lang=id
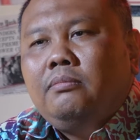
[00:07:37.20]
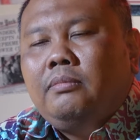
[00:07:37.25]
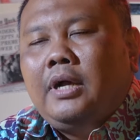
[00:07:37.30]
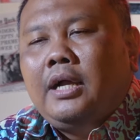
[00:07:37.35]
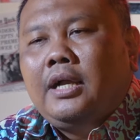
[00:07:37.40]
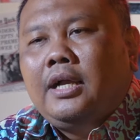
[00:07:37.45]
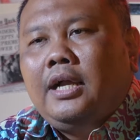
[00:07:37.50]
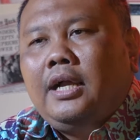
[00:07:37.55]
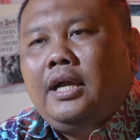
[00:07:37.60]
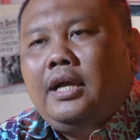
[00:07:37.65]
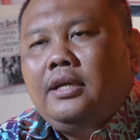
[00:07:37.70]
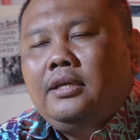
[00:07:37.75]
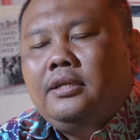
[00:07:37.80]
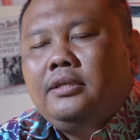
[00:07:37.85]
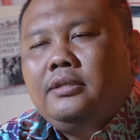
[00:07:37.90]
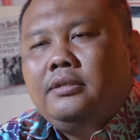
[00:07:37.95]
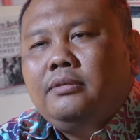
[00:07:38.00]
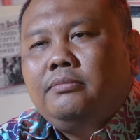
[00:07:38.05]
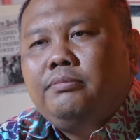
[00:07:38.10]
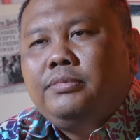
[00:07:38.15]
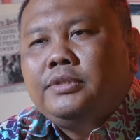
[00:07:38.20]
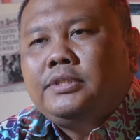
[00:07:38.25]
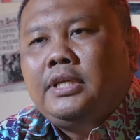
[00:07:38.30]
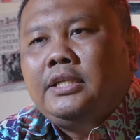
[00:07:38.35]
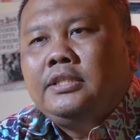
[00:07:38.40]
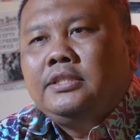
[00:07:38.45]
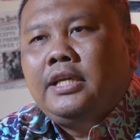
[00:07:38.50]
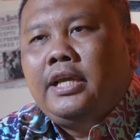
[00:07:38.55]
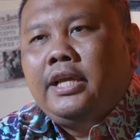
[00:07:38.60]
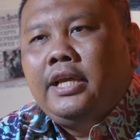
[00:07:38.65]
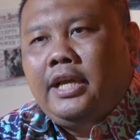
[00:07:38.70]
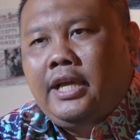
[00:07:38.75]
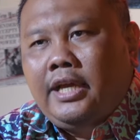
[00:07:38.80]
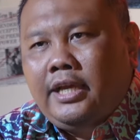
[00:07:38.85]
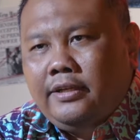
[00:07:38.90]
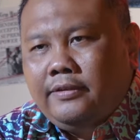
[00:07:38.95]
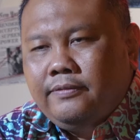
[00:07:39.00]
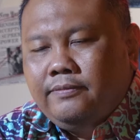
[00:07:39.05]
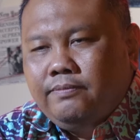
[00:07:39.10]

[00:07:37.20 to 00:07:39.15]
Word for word: Maka pesan saya